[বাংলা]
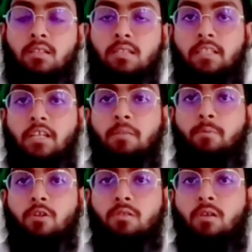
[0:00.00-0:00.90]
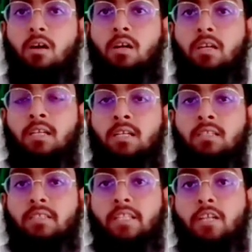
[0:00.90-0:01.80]
তাদের পথ নয়
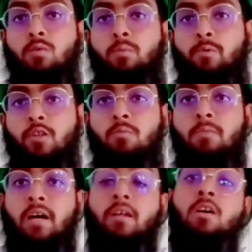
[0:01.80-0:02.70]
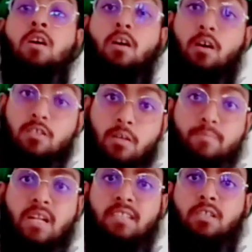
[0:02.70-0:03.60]
যাদের উপরে তোমার গজব
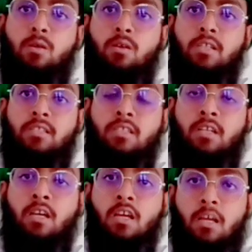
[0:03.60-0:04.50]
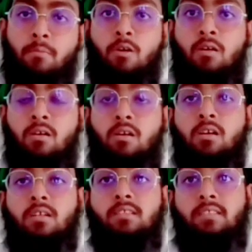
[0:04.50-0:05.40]
নাজিল হয়েছে এবং
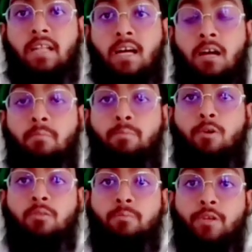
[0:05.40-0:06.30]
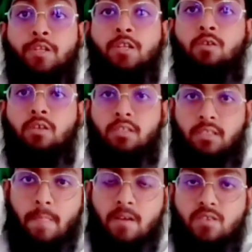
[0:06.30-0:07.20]
যারা পথ ভৃষ্টি
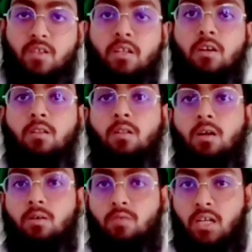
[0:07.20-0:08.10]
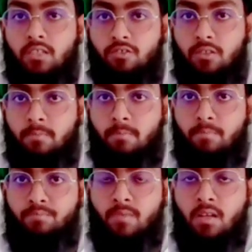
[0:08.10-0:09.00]
হয়েছে সদাকল্লাহুল আজিম
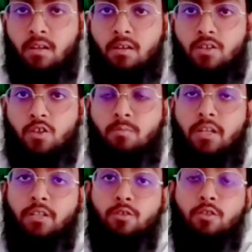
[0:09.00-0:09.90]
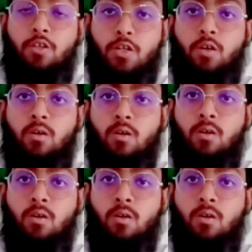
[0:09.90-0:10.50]
সম্মানিত দর্শক